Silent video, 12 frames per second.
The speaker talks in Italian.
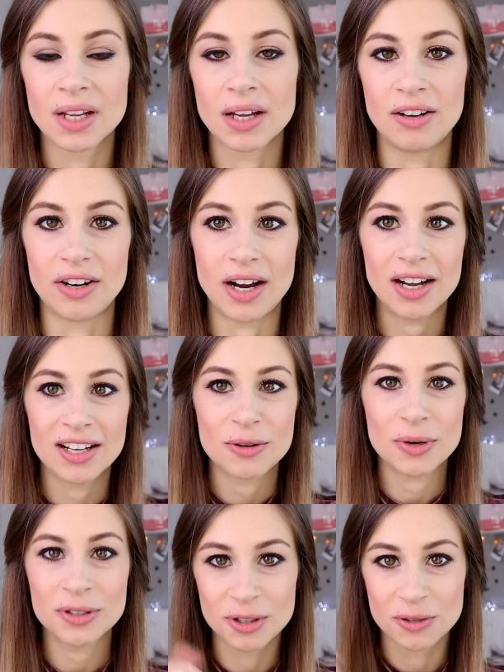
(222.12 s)
Allora, anche
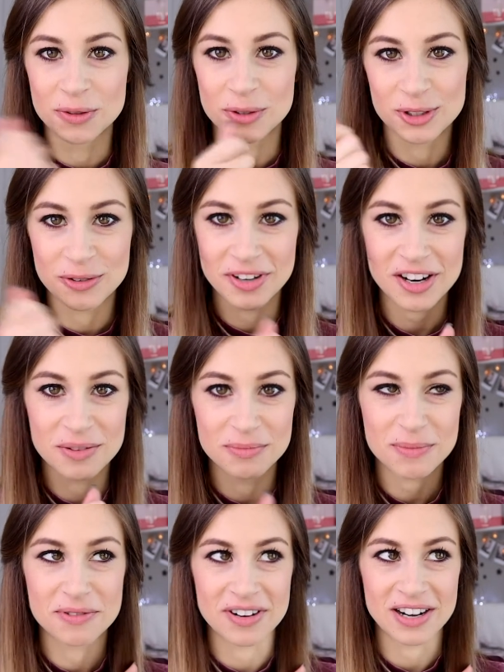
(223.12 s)
questo ho dovuto strofinare un
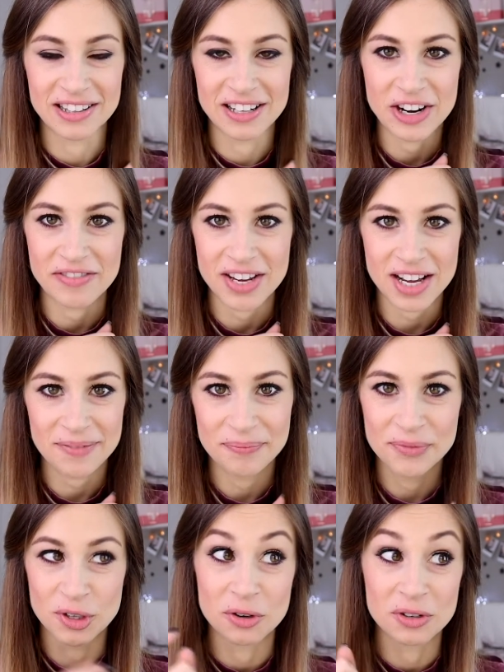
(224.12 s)
po' per farlo andare
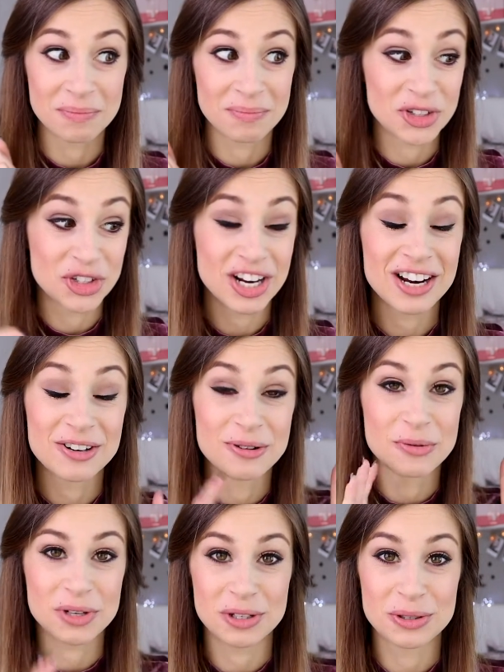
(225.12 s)
via, non oso immaginare
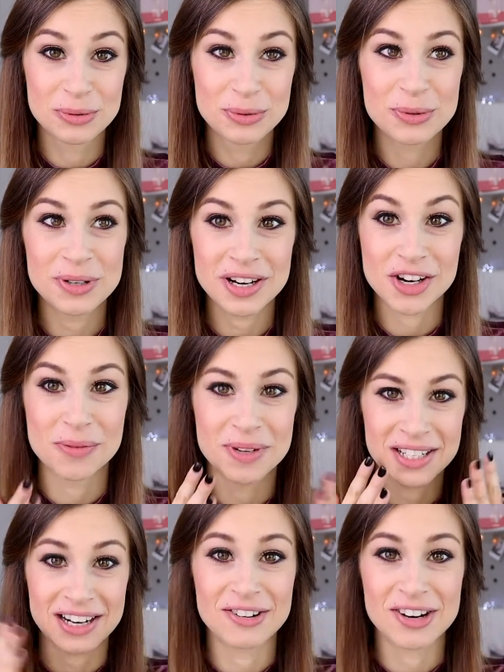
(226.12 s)
con quelli scuri e come
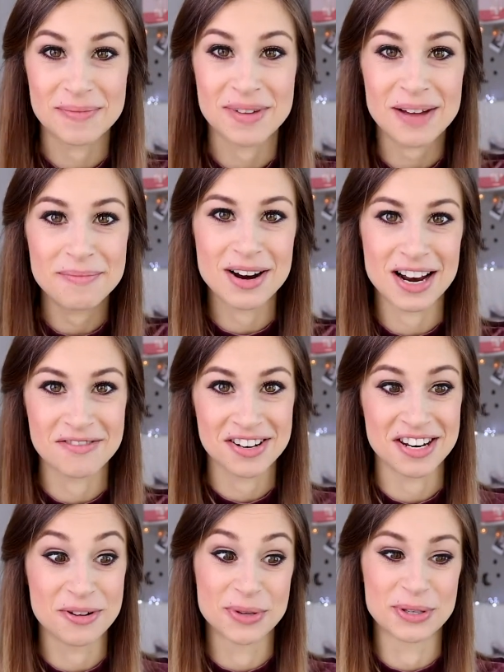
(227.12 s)
saranno le mie labbra alla
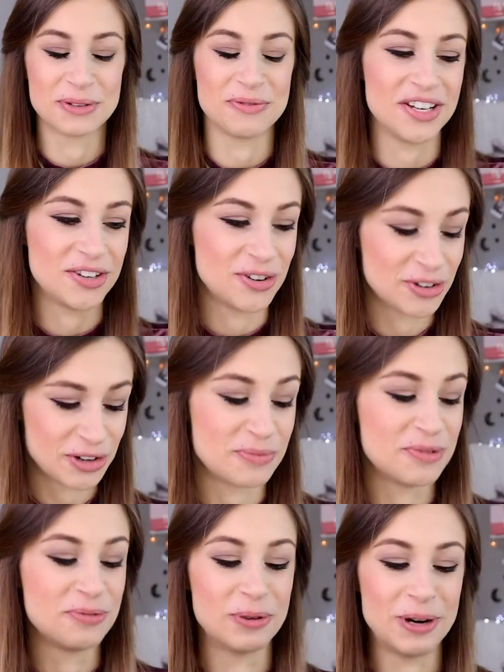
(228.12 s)
fine di questo video.
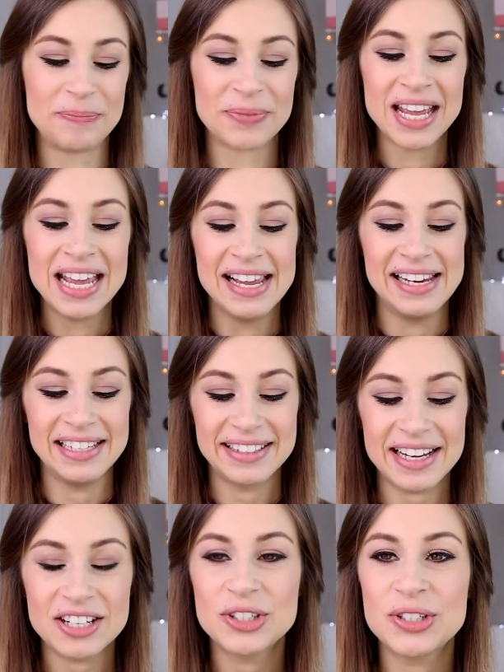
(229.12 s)
Comunque, il
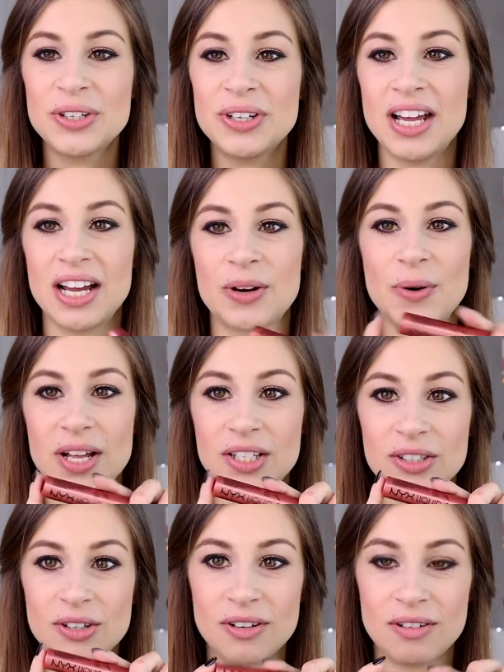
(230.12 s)
terzo è
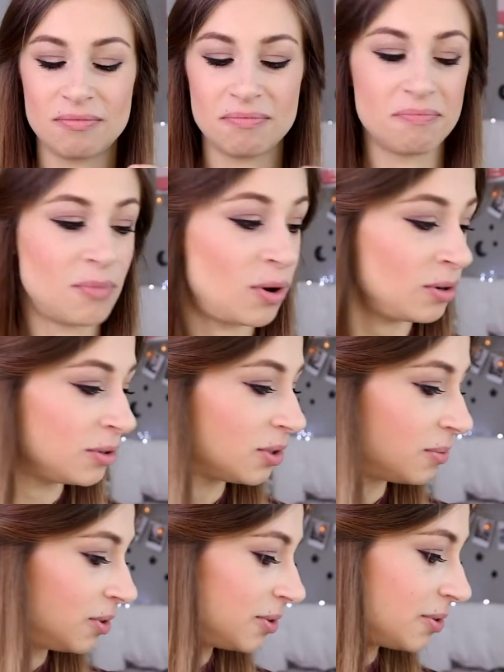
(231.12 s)
questo,
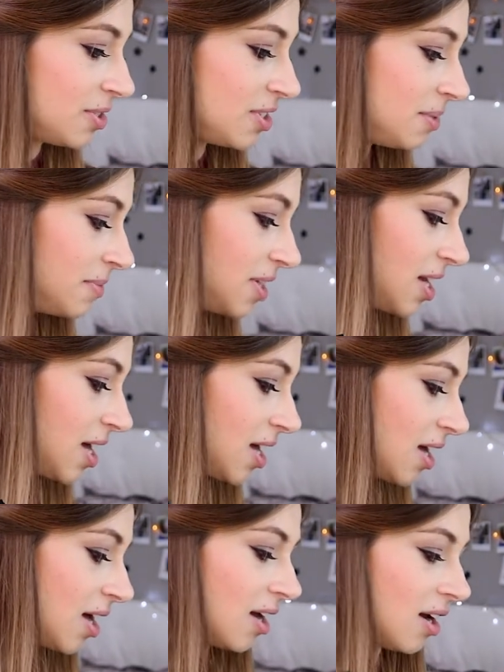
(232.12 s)
molto molto
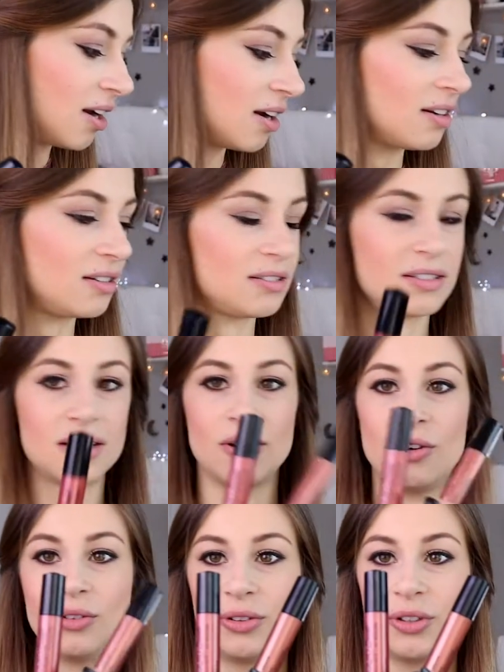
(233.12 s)
simile al
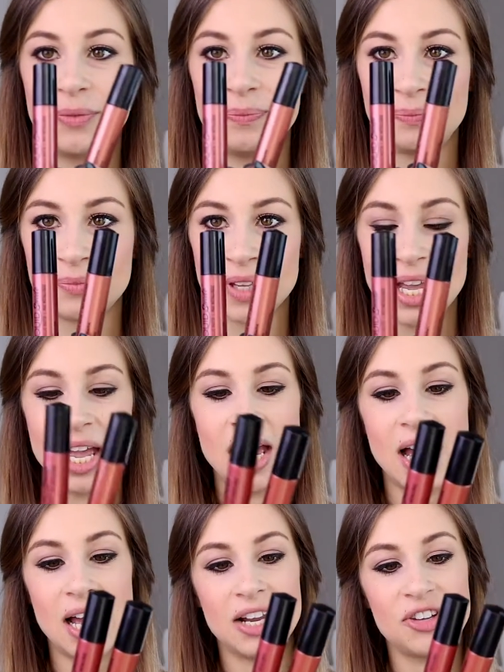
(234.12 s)
secondo,
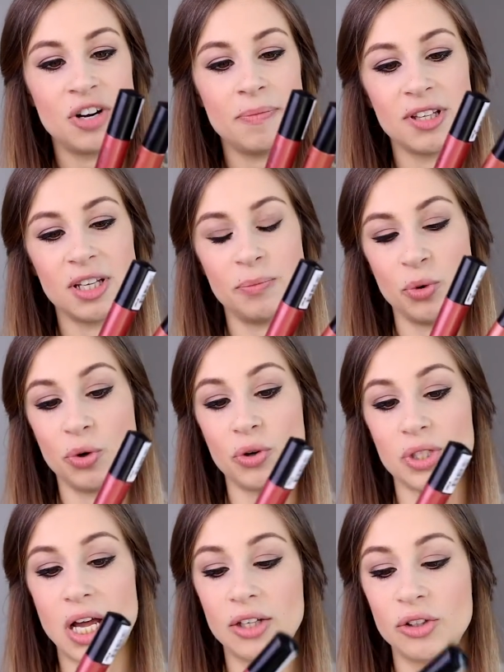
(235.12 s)
è leggermente più
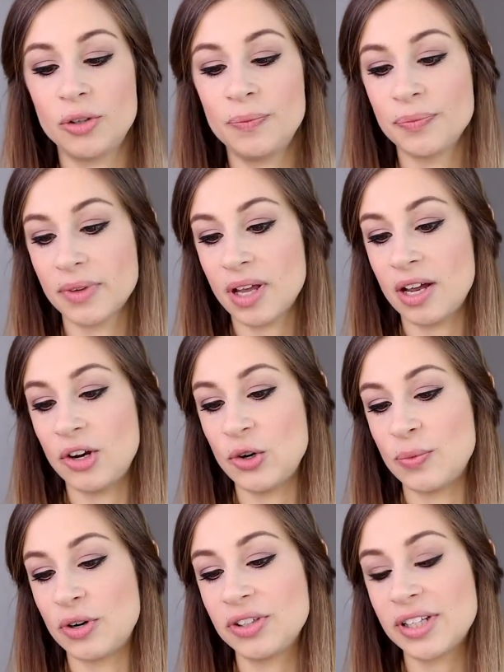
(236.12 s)
rosato, è il
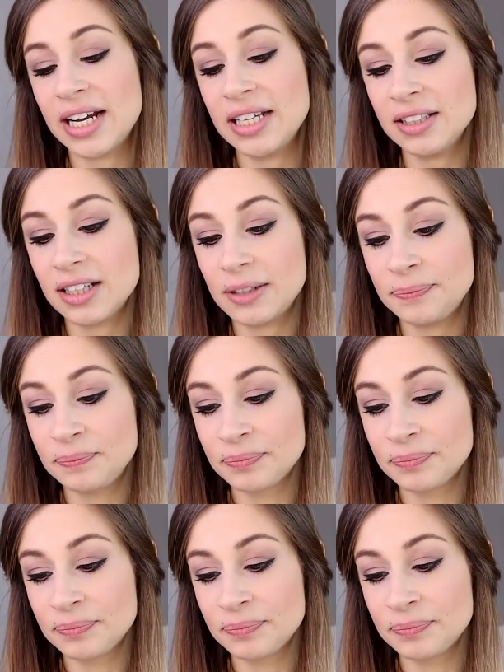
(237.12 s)
numero 30